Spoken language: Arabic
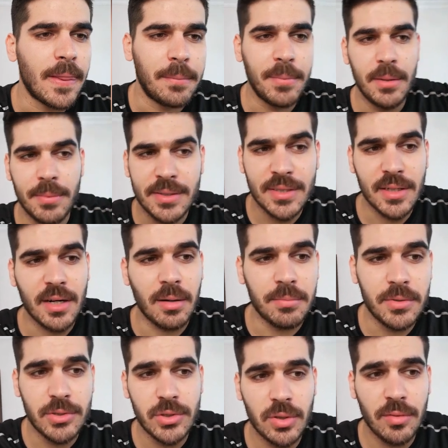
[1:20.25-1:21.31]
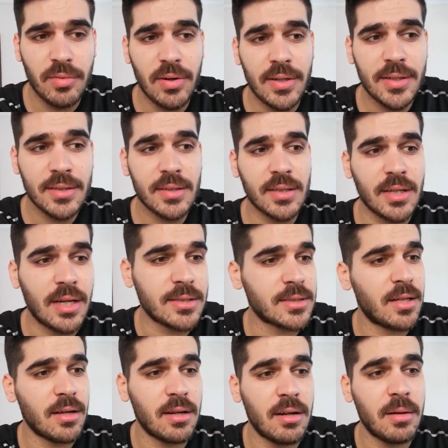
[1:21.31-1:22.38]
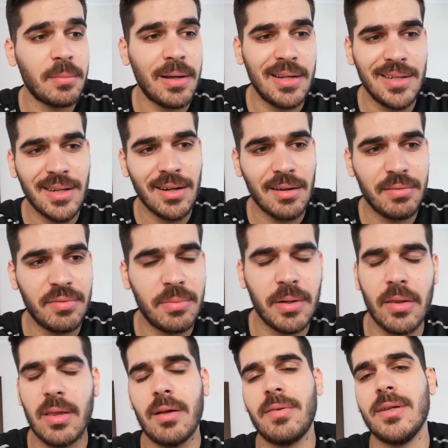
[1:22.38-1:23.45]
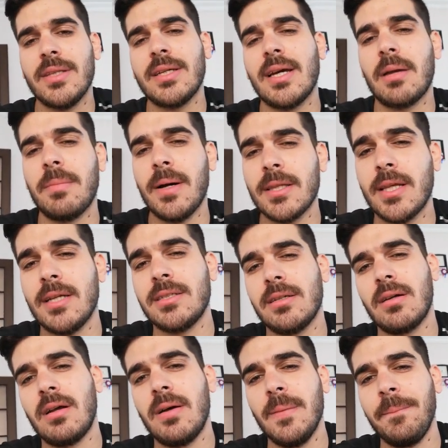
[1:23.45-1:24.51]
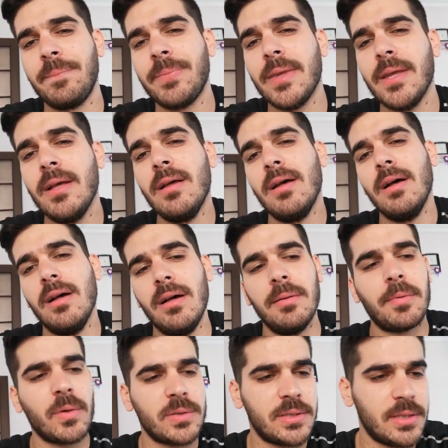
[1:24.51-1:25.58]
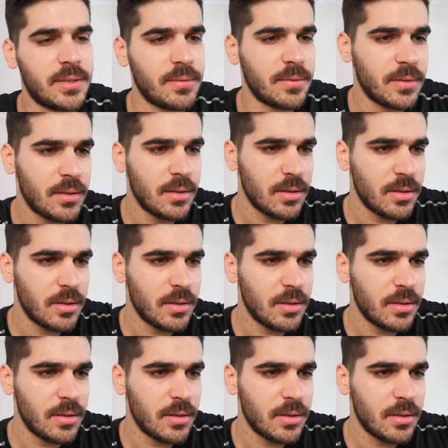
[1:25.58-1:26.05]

بال 100 غرام من الشوفان يعطيك 10 غرام الياف بالاضافه يعطيك 14 غرام آه، بروتين